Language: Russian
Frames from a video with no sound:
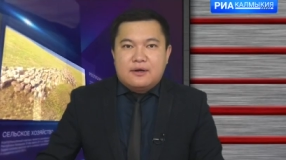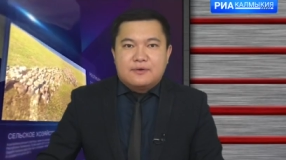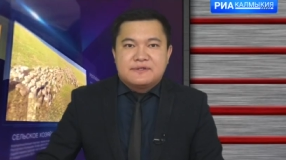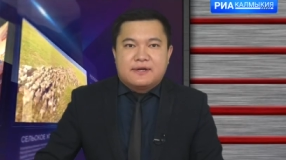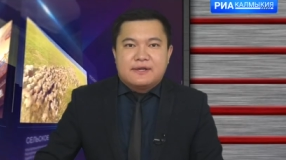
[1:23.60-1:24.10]

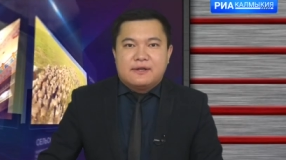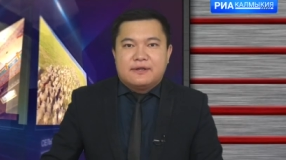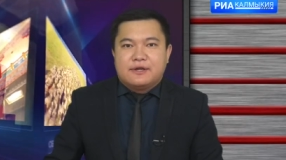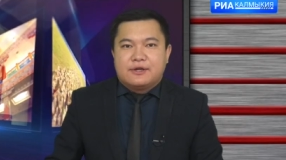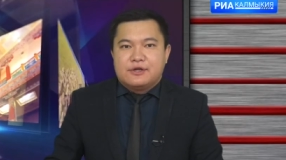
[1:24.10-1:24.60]
Ход
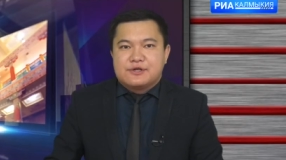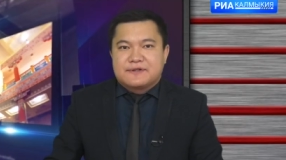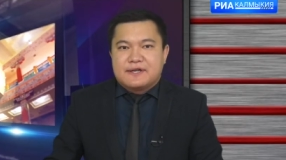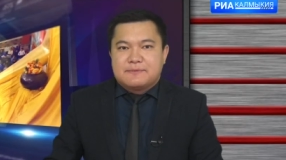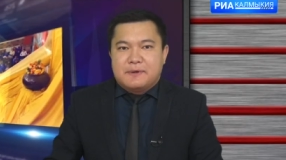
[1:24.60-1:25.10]

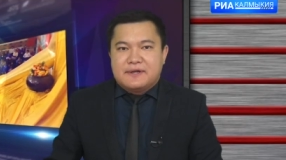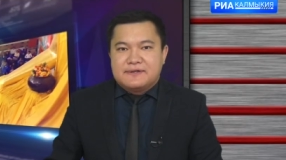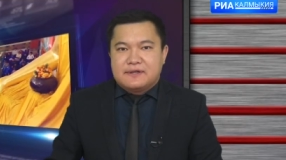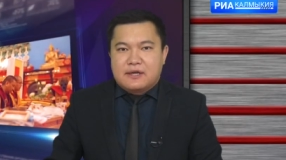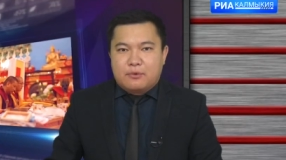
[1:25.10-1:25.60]
строительно-технической
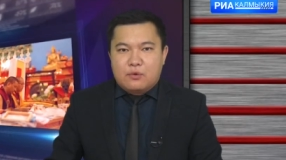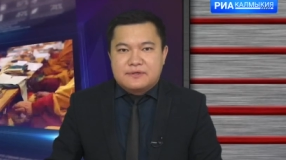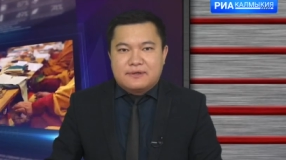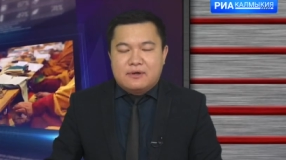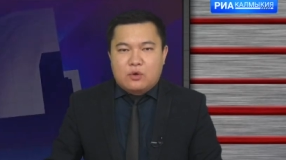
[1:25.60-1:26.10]
экспертизы
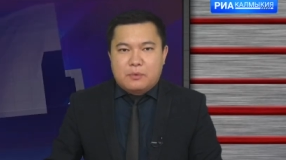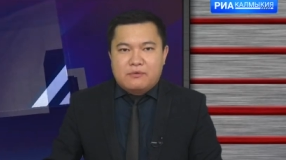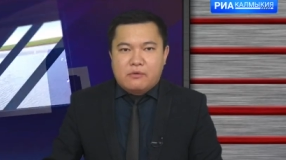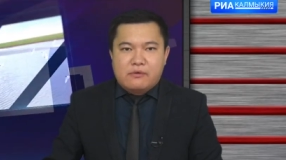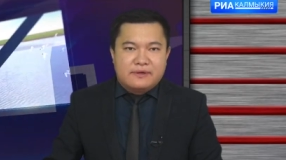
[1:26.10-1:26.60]
Кибрульского
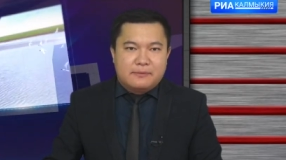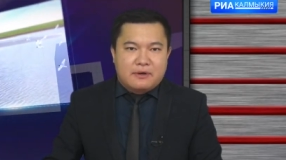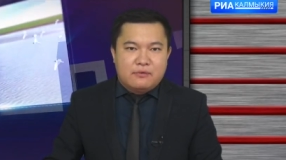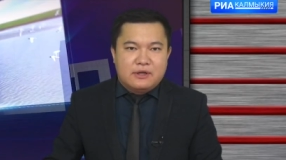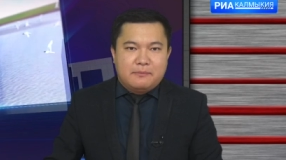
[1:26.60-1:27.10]
группового
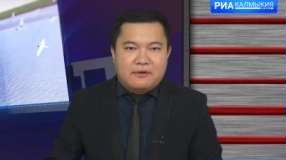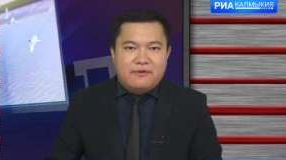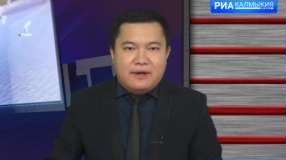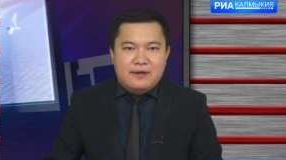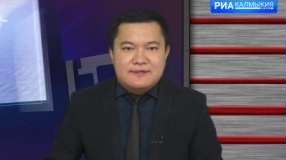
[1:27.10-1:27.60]
водопровода
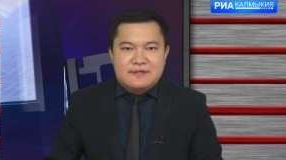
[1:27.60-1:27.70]
проверили